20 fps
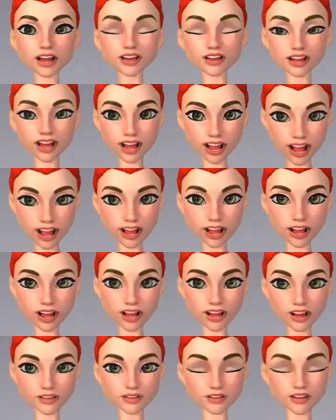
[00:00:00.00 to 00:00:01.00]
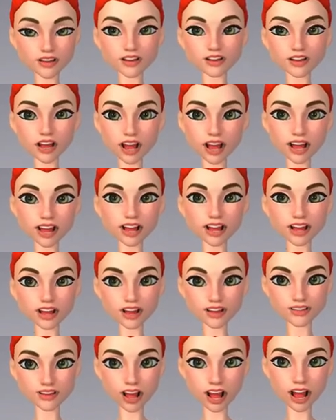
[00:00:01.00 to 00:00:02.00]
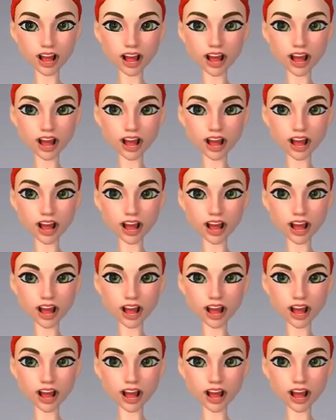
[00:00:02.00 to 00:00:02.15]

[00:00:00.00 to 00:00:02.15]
さらにスポーンエリアには